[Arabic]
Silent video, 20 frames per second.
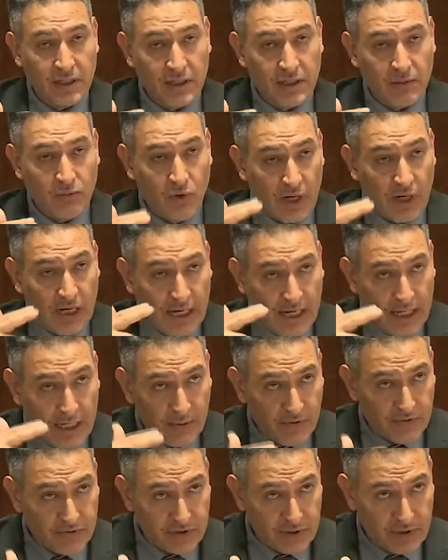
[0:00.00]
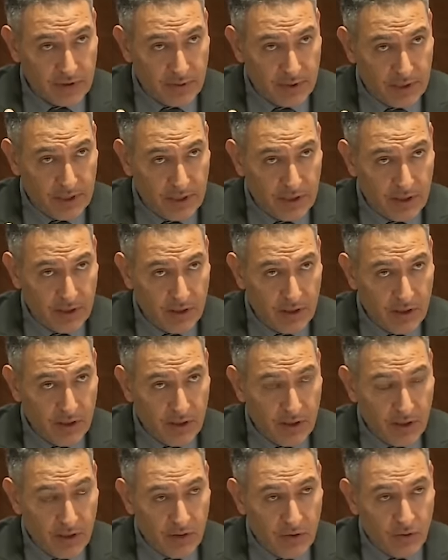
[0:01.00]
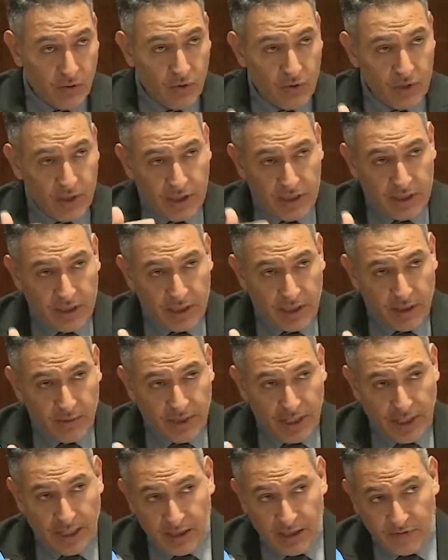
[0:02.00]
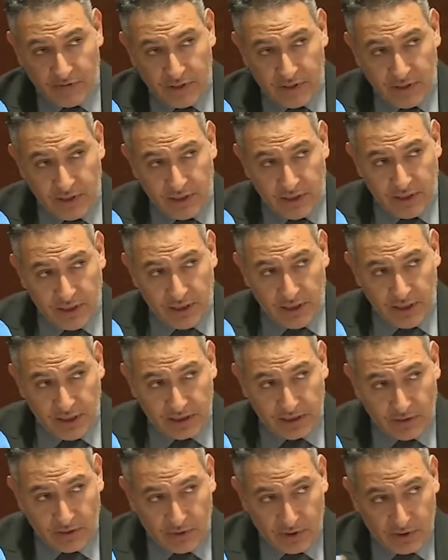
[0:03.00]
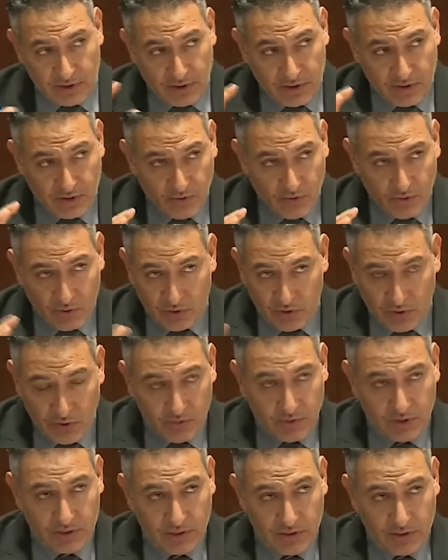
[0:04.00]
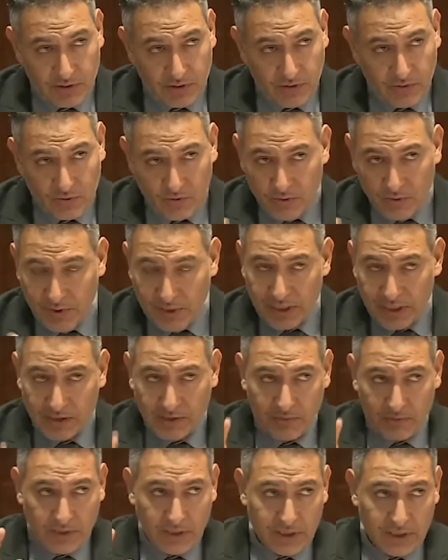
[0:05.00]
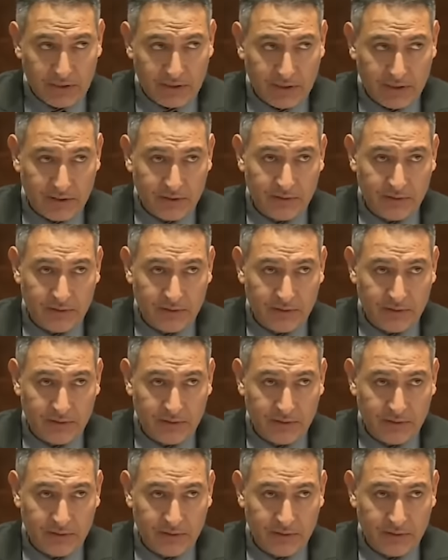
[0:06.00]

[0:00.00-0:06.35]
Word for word: مقاربه في التدبير واللي هي نابعه عن النفس اللي اللي عطاو ذاك التصور شكون هما التصور هما كتب الدراسات